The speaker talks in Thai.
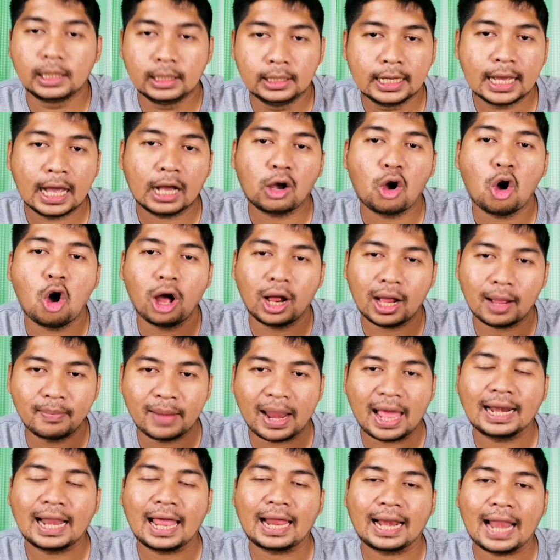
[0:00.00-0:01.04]
เหลือกอง
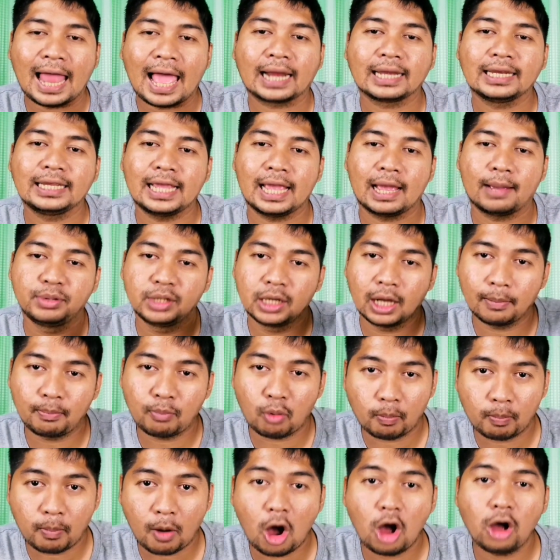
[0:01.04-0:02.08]
กำลังหลักๆเนี่ยเพื่อ
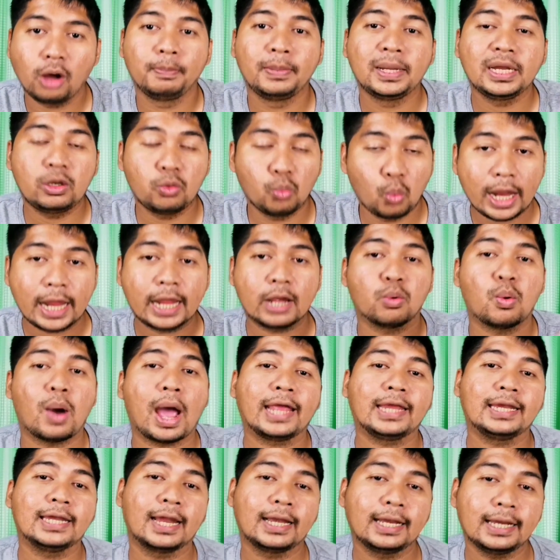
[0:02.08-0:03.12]
ปกป้องมิดเวย์
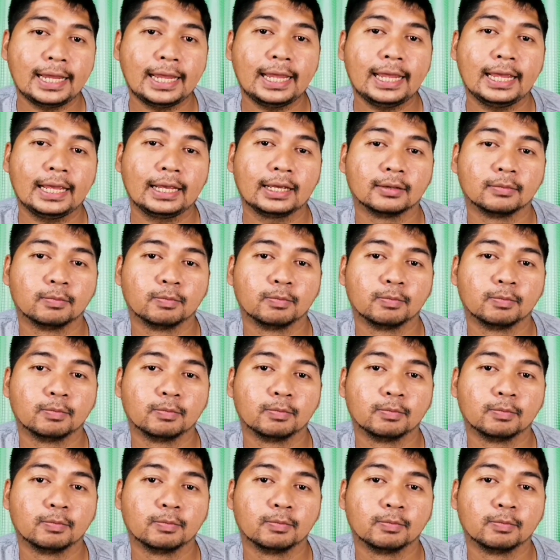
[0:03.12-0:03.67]
ไว้นั่นเอง